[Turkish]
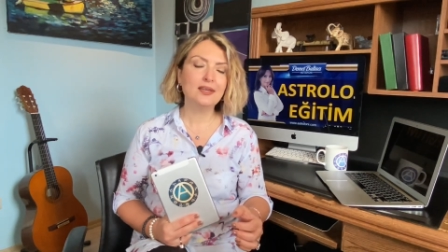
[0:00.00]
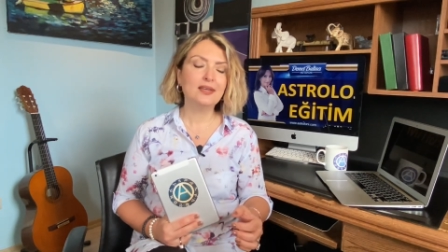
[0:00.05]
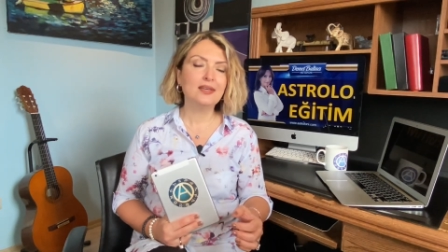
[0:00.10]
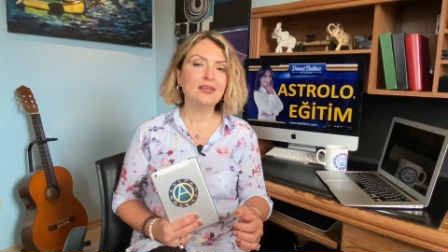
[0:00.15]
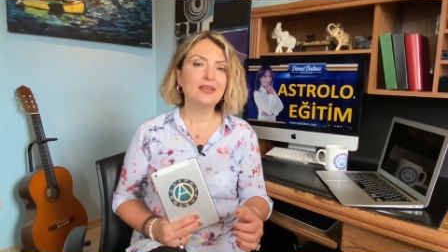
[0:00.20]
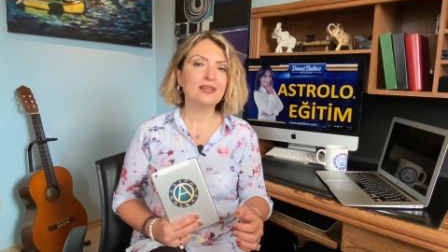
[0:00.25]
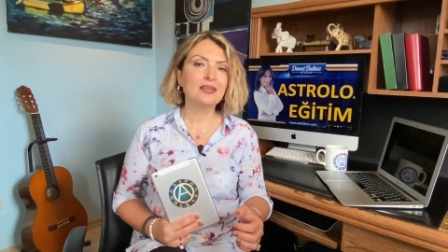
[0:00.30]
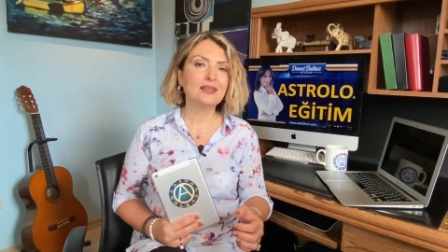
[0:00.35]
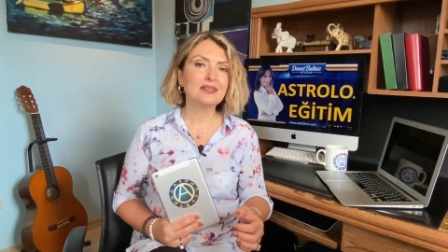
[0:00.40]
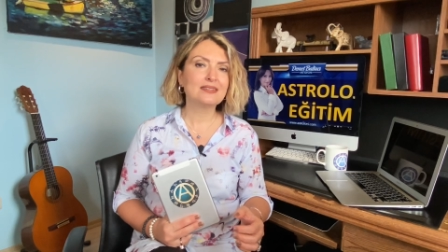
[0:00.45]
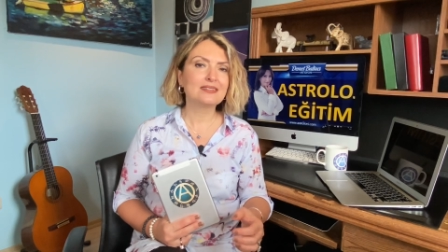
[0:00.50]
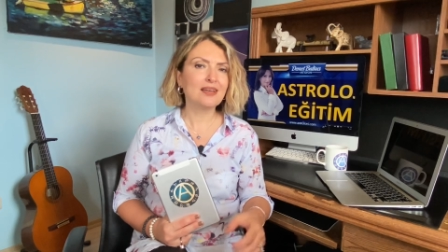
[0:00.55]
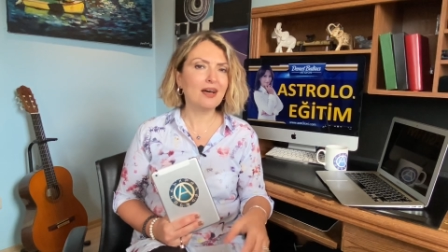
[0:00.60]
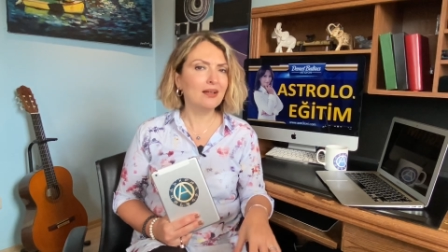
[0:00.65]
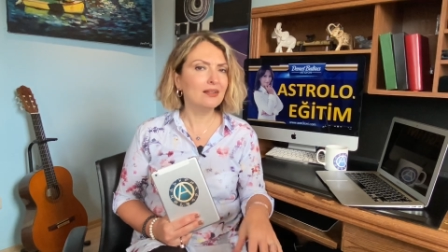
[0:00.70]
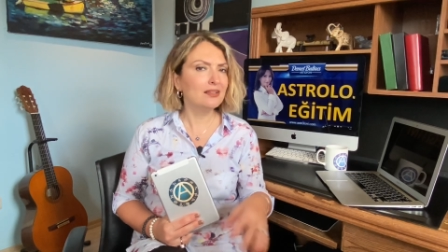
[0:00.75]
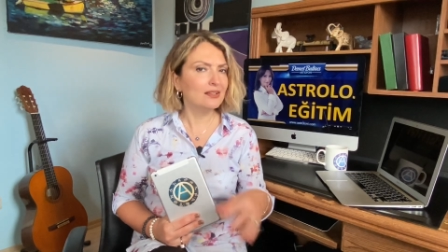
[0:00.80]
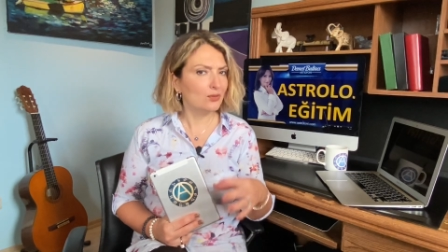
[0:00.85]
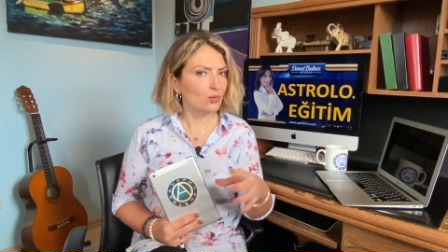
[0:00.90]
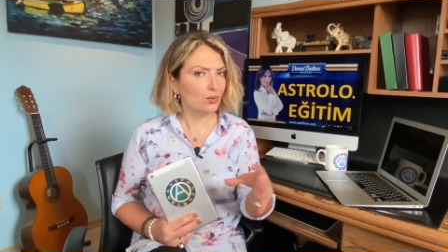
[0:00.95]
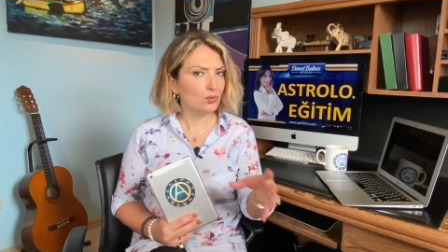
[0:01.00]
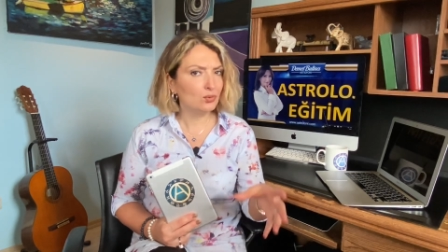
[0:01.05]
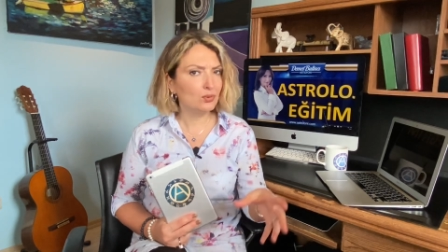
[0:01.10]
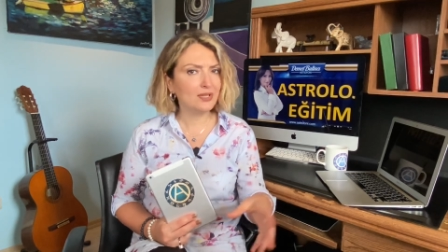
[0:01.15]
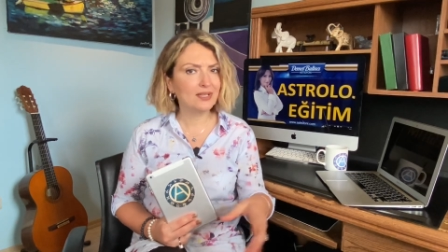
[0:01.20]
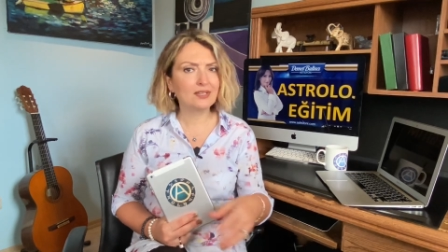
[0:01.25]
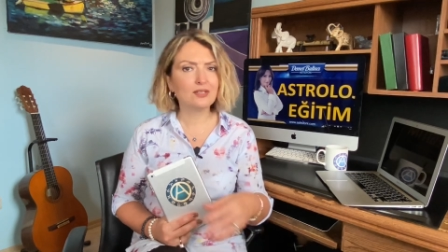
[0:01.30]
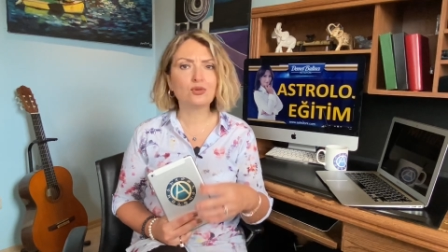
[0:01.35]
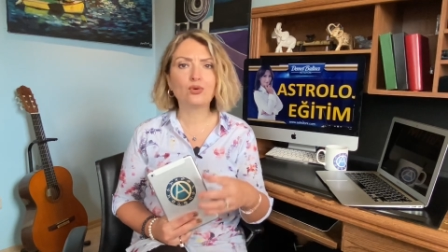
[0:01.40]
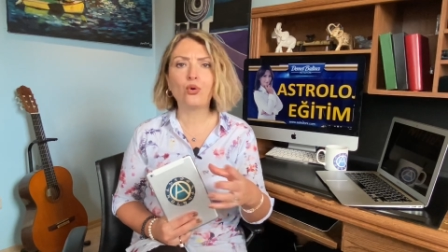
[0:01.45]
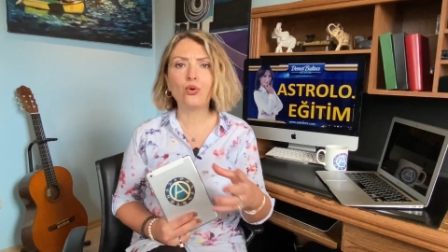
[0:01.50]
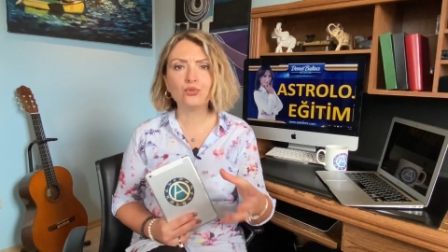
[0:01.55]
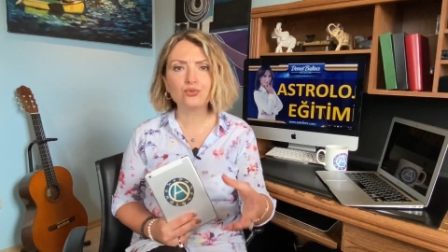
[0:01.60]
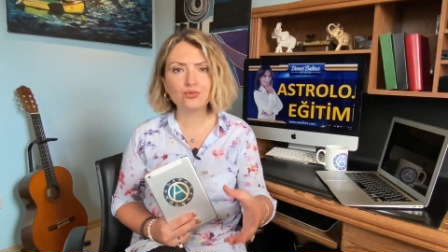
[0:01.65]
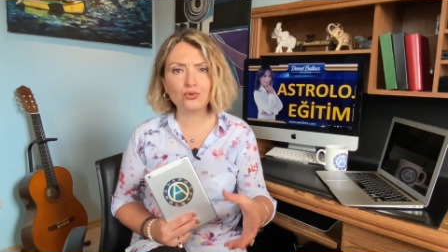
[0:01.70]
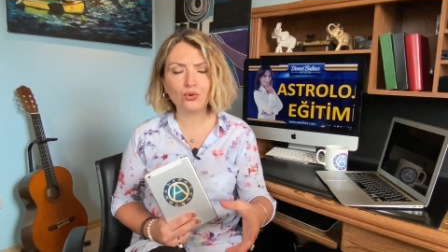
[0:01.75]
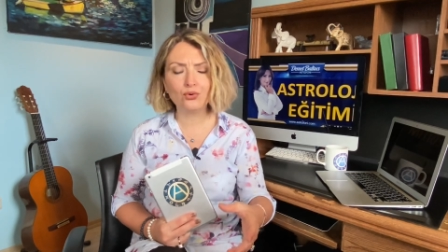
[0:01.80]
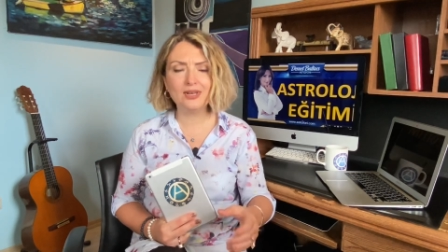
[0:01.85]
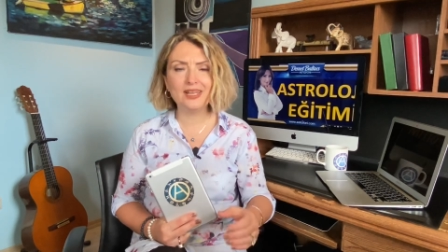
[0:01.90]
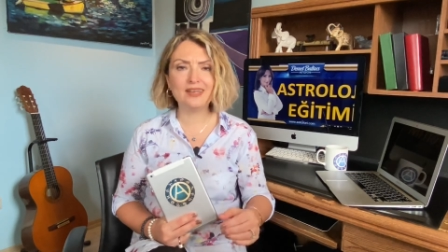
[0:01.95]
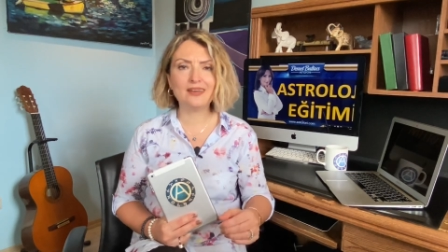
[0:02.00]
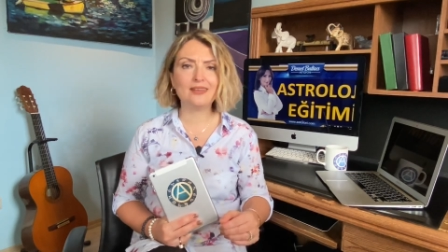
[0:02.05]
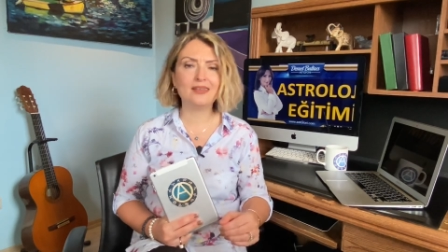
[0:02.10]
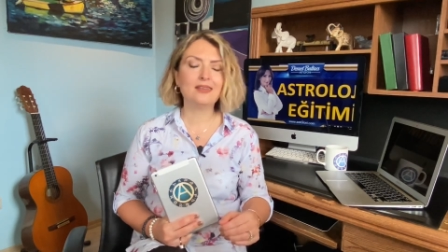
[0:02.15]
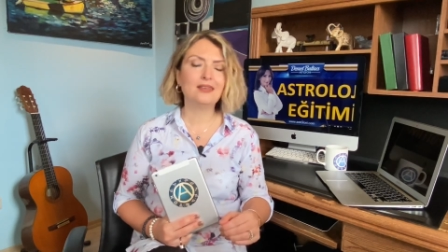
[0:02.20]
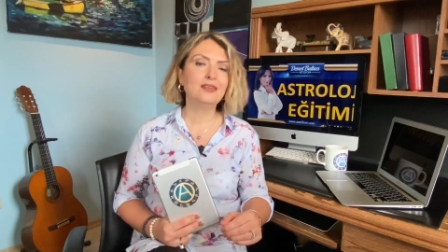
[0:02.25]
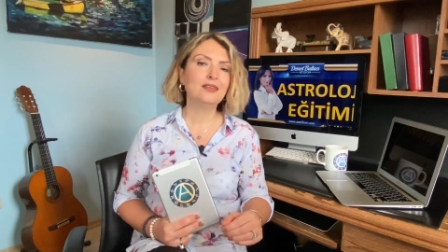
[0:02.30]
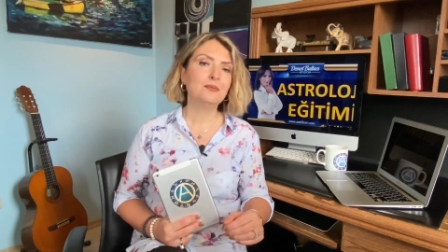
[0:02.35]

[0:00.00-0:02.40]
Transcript: Ee, sağlık konuları, kontrolleri,